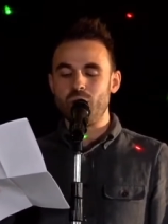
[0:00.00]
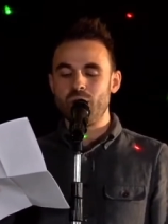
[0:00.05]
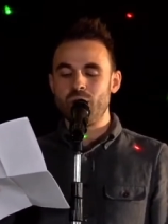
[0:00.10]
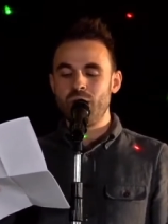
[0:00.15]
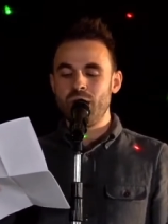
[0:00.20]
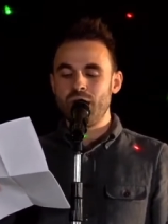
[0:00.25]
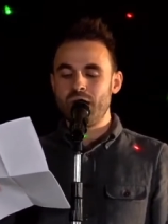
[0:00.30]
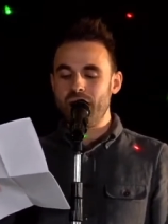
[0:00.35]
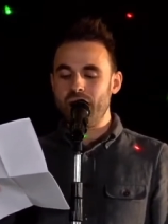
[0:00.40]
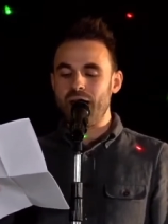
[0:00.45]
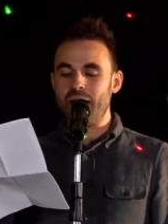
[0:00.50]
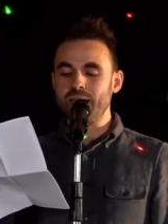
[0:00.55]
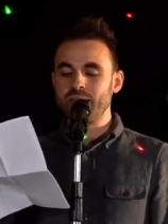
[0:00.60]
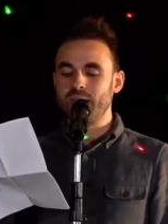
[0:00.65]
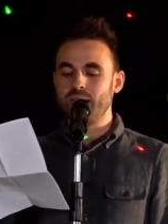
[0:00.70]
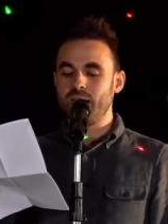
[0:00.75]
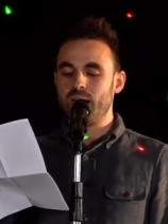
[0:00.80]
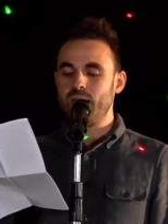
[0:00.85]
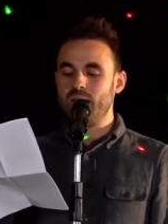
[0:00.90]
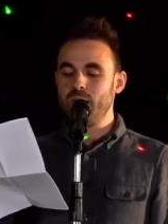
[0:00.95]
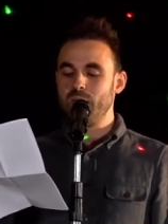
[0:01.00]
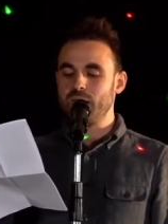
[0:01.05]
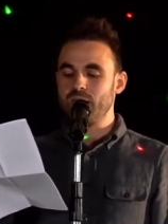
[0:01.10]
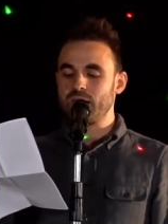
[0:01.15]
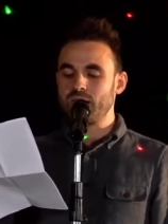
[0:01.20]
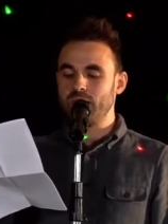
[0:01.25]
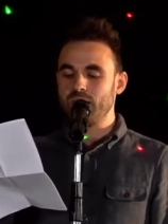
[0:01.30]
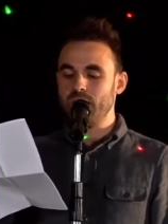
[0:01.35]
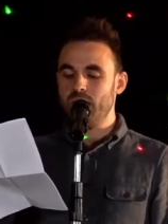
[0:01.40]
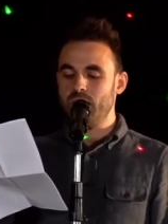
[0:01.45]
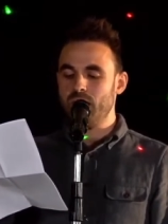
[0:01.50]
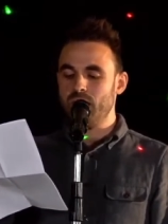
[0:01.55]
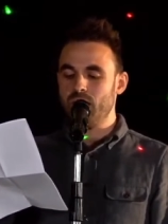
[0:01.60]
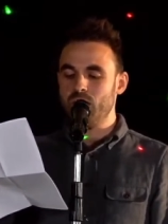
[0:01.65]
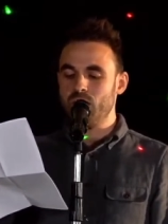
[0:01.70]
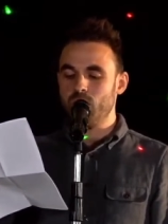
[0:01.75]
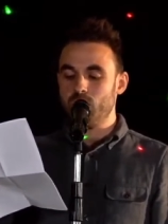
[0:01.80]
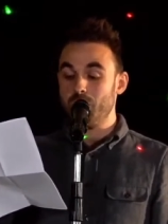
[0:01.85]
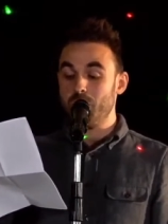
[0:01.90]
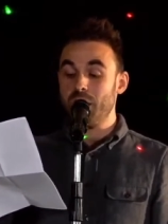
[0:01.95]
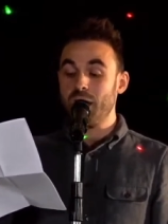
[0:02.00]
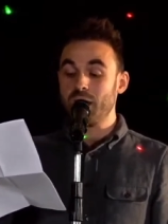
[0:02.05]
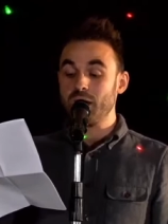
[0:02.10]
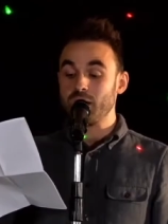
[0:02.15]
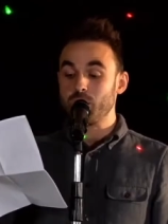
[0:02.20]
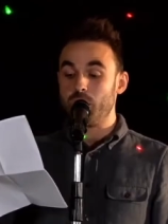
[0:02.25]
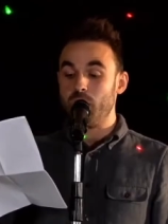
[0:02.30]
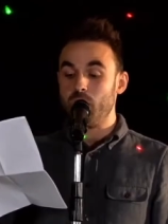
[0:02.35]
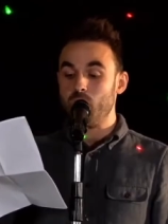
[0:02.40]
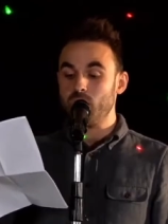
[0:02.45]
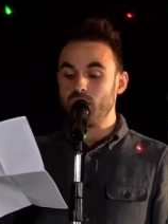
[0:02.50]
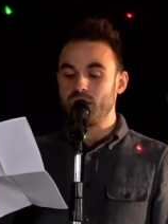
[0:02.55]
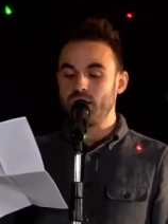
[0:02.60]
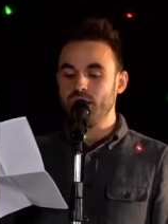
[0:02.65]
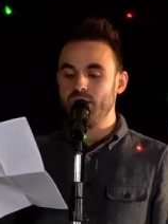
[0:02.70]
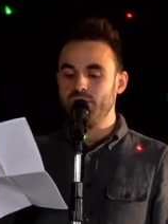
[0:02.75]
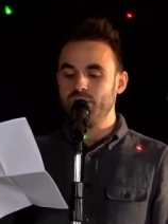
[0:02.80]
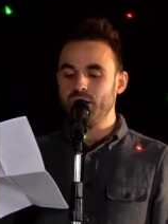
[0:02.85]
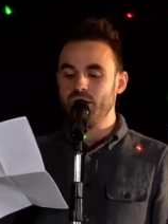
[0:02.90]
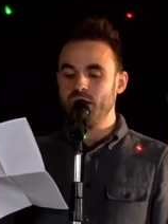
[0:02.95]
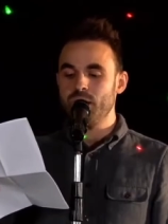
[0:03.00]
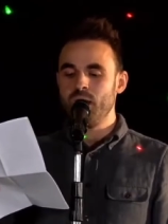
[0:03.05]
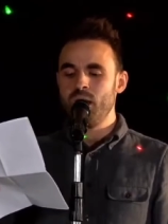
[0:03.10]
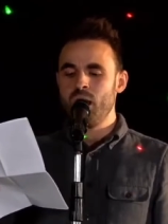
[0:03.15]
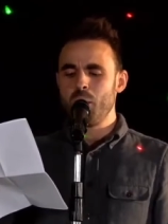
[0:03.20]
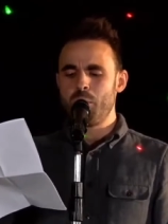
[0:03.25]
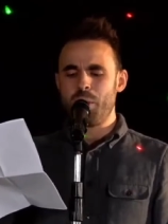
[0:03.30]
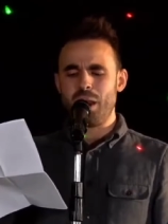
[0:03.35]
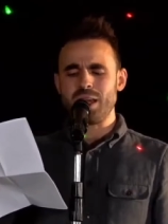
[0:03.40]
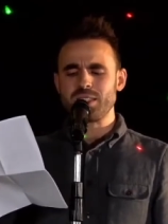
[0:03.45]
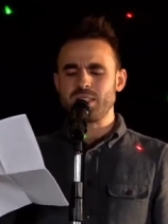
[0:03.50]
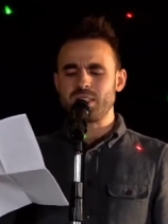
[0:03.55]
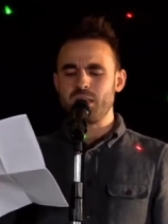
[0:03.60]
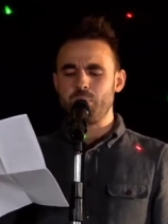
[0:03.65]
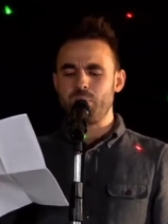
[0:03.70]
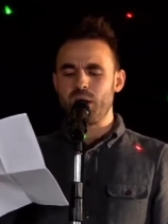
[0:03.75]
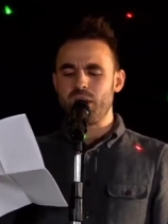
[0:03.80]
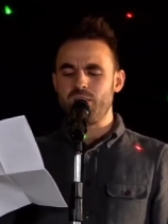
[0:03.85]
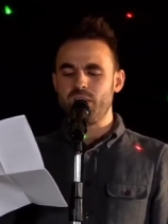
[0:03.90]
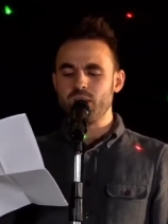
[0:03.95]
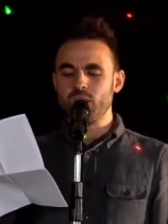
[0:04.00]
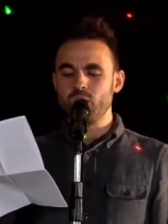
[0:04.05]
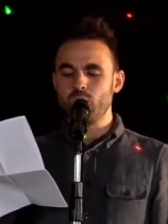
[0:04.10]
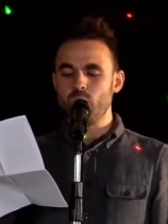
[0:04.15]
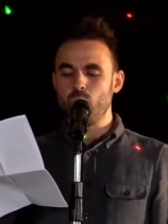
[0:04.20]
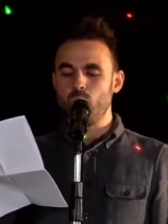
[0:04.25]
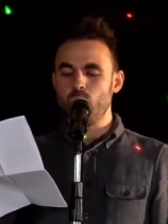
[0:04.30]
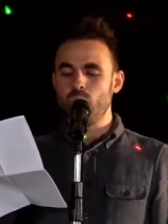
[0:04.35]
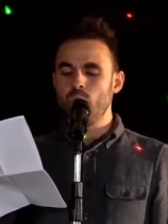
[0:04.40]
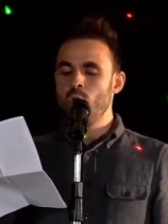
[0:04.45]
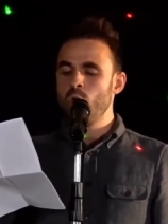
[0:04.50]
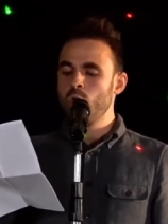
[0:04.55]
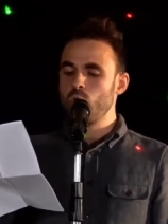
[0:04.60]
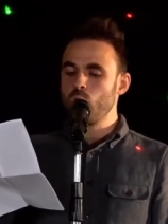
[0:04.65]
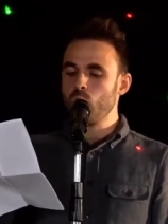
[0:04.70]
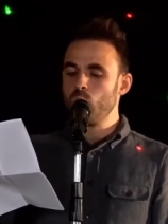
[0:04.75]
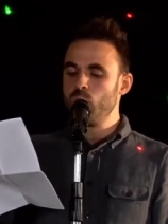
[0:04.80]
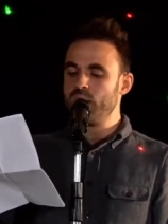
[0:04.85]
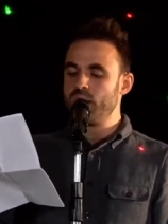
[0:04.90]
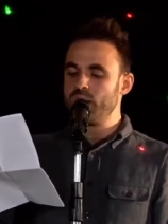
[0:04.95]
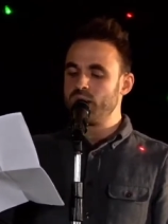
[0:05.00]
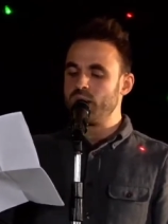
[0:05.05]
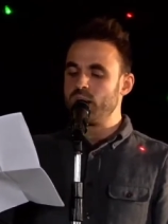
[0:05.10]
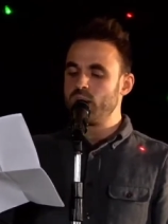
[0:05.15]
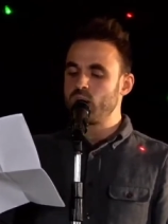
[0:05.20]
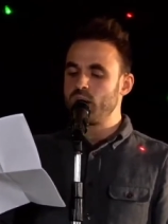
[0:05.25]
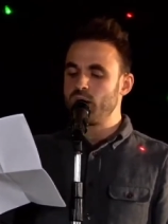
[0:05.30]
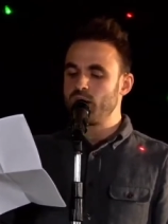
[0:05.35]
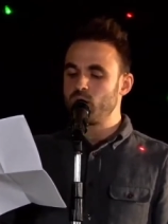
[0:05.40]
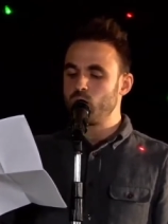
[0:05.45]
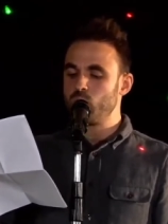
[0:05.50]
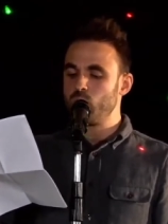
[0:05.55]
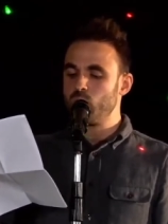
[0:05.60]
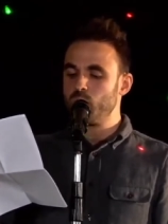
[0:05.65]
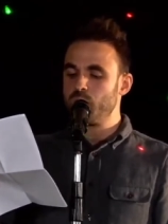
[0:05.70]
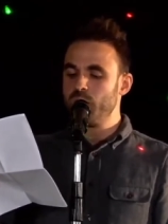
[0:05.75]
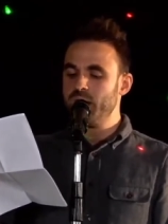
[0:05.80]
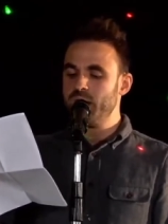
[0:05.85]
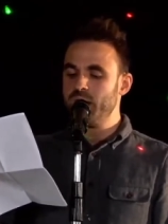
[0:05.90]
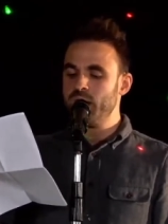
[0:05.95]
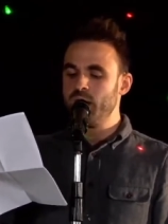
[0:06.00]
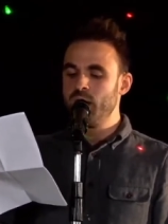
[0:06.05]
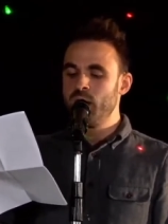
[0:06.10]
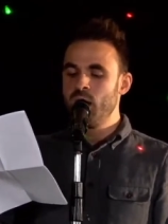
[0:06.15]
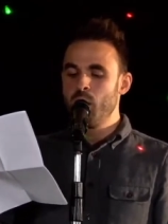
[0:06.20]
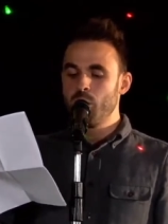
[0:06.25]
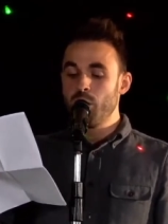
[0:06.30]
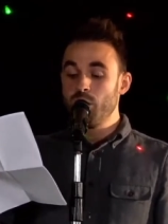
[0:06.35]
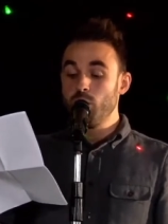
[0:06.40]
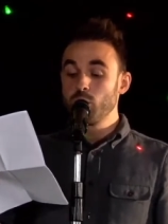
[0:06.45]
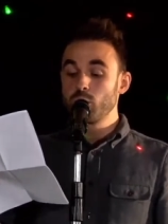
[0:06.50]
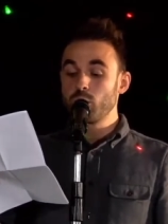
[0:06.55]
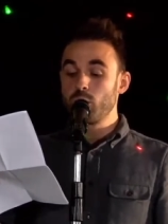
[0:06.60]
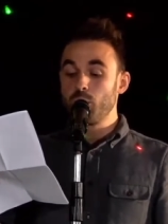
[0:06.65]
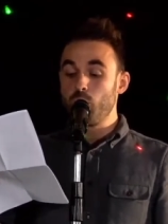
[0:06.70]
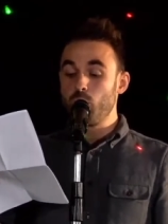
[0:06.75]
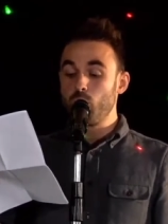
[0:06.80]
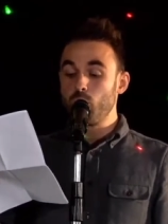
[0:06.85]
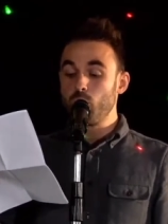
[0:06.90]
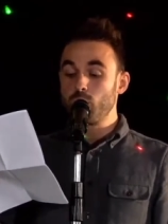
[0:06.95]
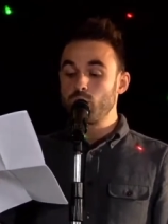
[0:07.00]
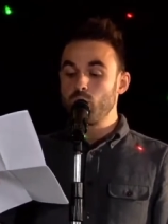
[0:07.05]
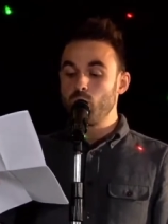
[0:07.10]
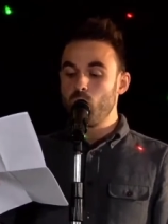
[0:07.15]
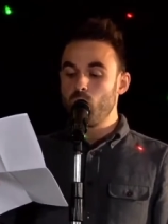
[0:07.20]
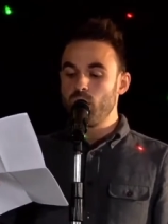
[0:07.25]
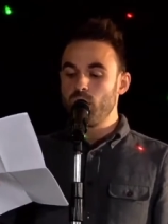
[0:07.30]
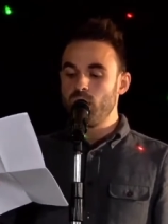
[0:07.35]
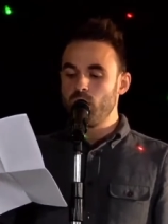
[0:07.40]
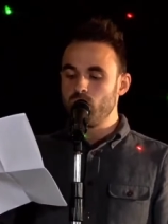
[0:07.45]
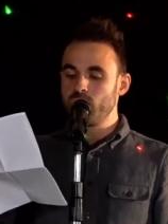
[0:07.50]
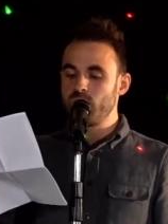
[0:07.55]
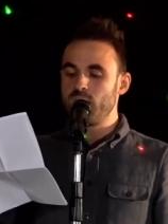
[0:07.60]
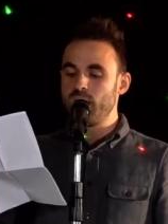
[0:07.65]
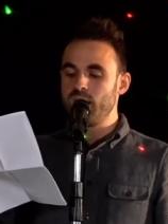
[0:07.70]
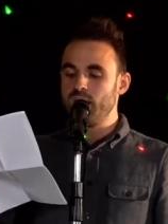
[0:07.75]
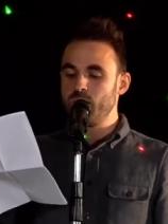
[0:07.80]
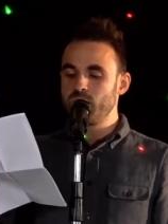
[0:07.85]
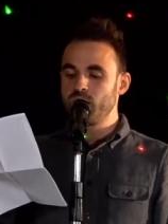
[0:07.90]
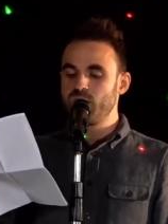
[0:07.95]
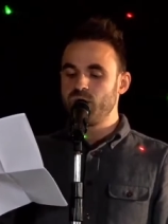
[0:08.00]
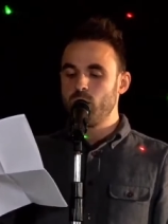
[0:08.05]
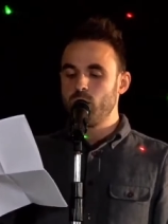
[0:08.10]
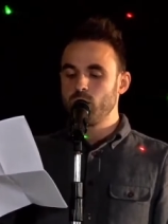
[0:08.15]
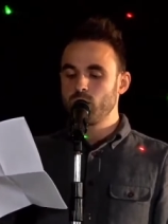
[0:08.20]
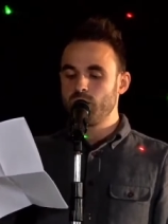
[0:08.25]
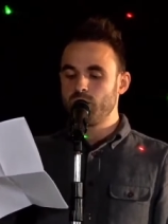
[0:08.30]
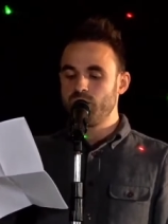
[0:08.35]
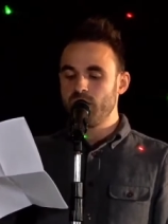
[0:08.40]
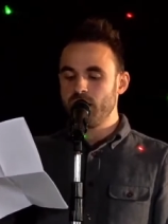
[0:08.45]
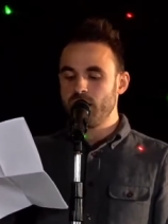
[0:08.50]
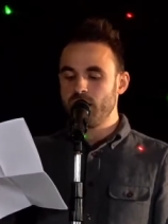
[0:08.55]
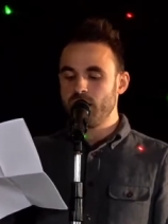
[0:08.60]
erreichte Klimaziele und meeresblaue Tiefe, Plastikprävention, grüne Gesellschaftsutopien, bewusste Produktion in Unternehmensphilosophien.